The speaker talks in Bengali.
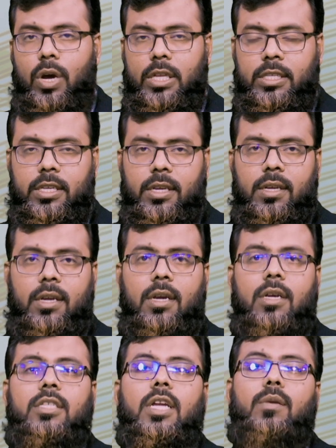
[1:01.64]
আছে
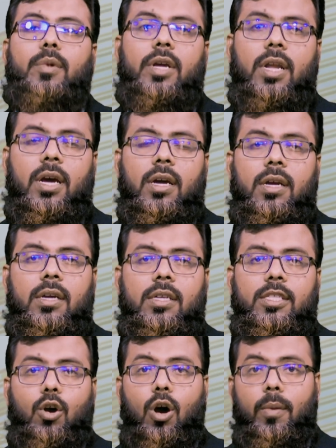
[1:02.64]
ছেলে মেয়েরা
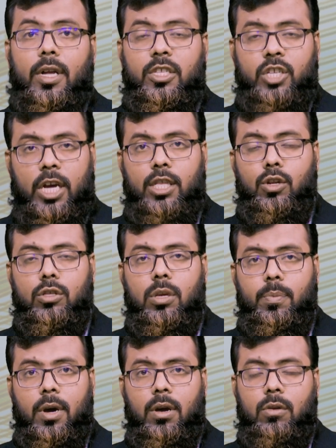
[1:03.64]
যে অবাধ স্বাধীনতা
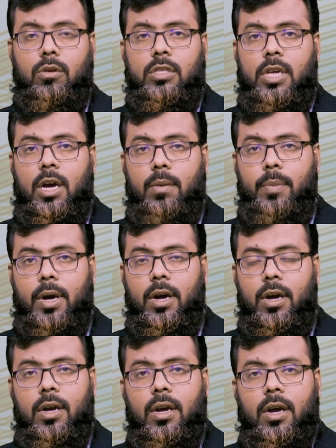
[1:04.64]
পাওয়ার কথা বা
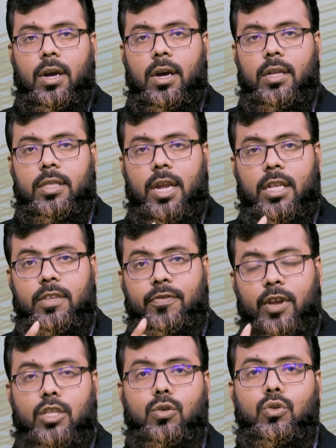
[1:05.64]
তারা যে
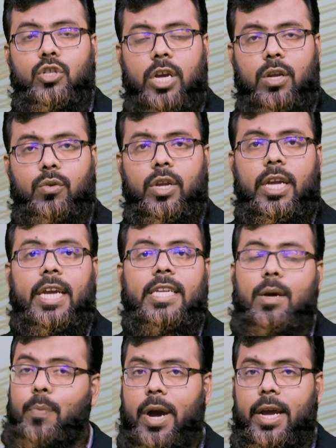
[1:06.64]
ফিলিংসগুলো শেয়ার করে এটা
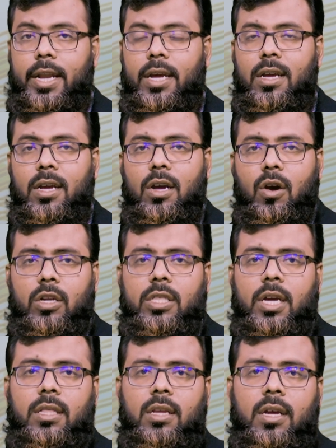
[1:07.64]
পায় না
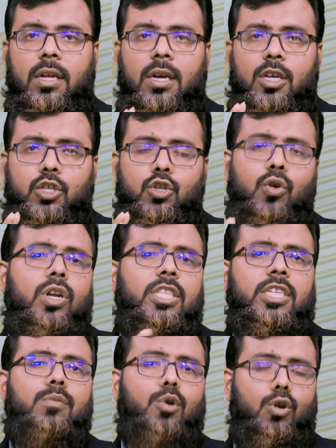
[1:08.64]
অর্থাৎ
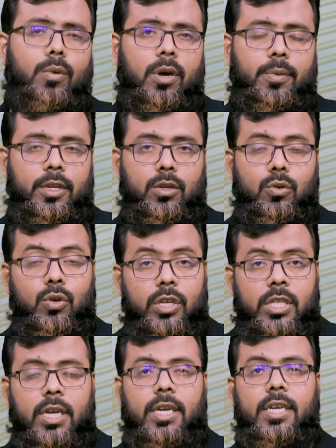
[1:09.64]
স্বৈরাচারী মনোভাবের হয়ে
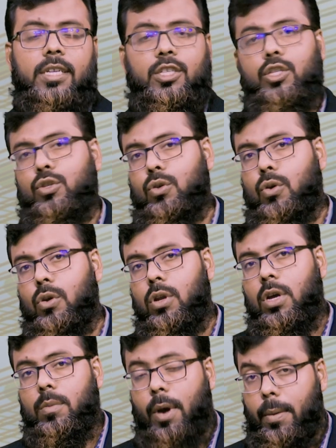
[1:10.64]
থাকে সে সকল
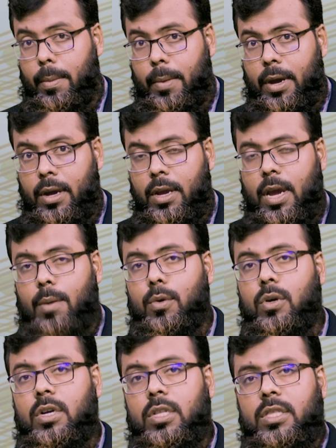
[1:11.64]
বাবা মা এবং
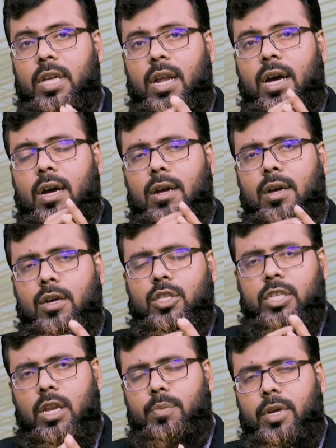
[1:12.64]
তারা
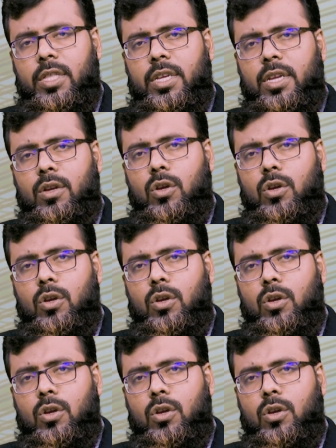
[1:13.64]
ছেলে মেয়েদের